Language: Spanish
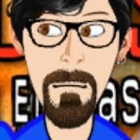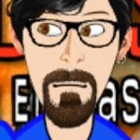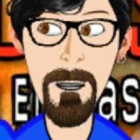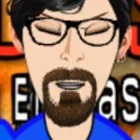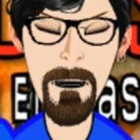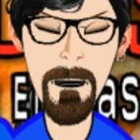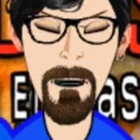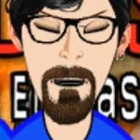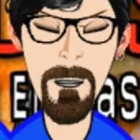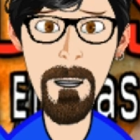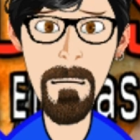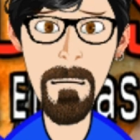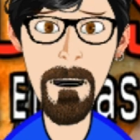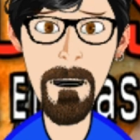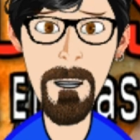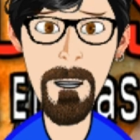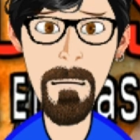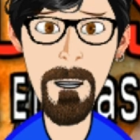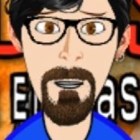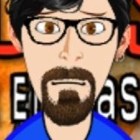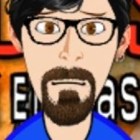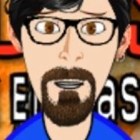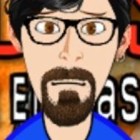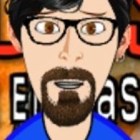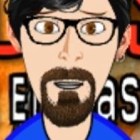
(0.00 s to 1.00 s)
Sin
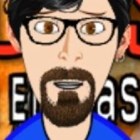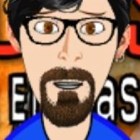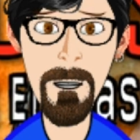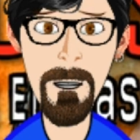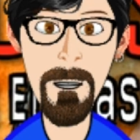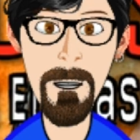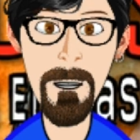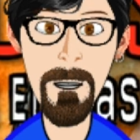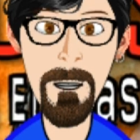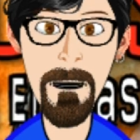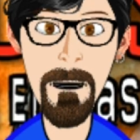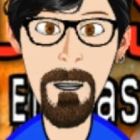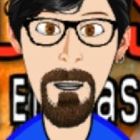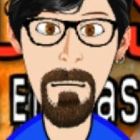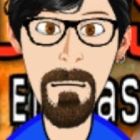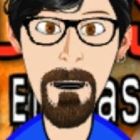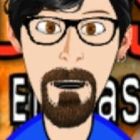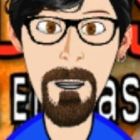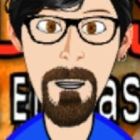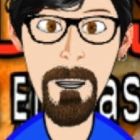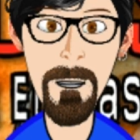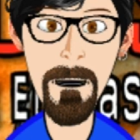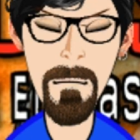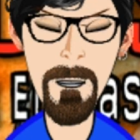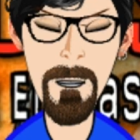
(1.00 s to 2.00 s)
embargo, se deben de
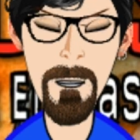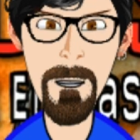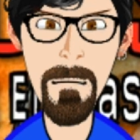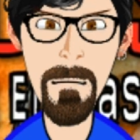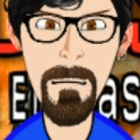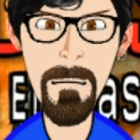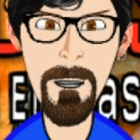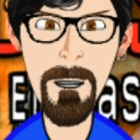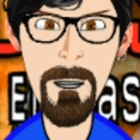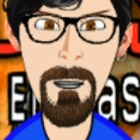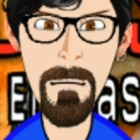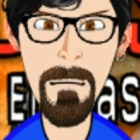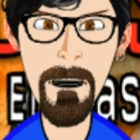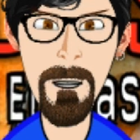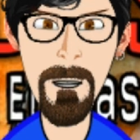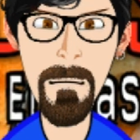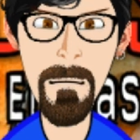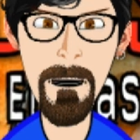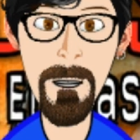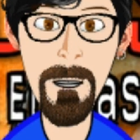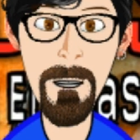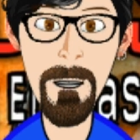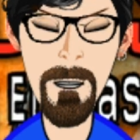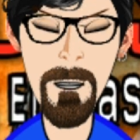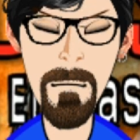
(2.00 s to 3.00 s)
evitar métodos bruscos
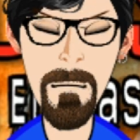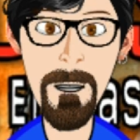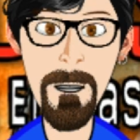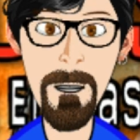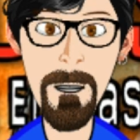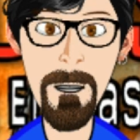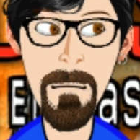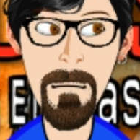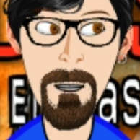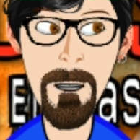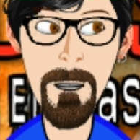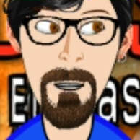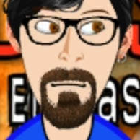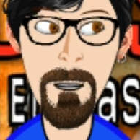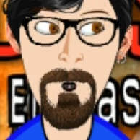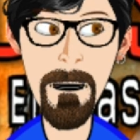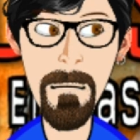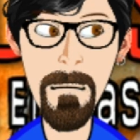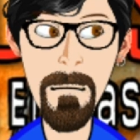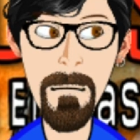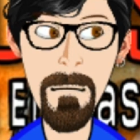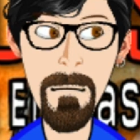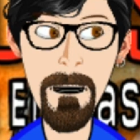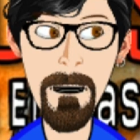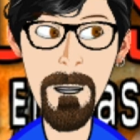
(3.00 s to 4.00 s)
como el uso de
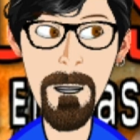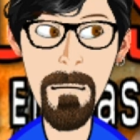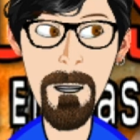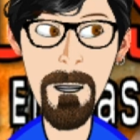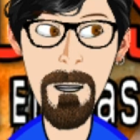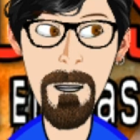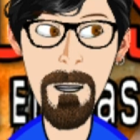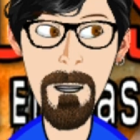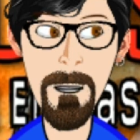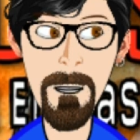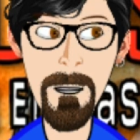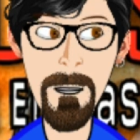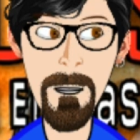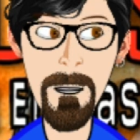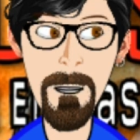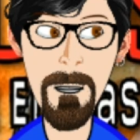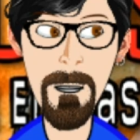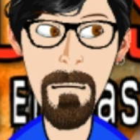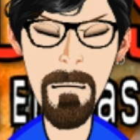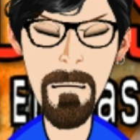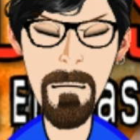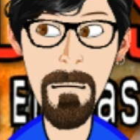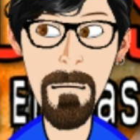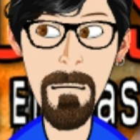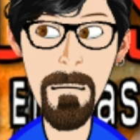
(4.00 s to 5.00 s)
pinzas o
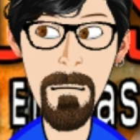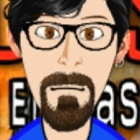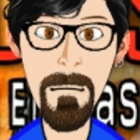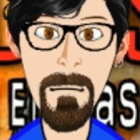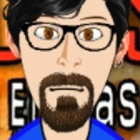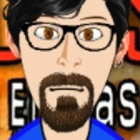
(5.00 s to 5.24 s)
similares,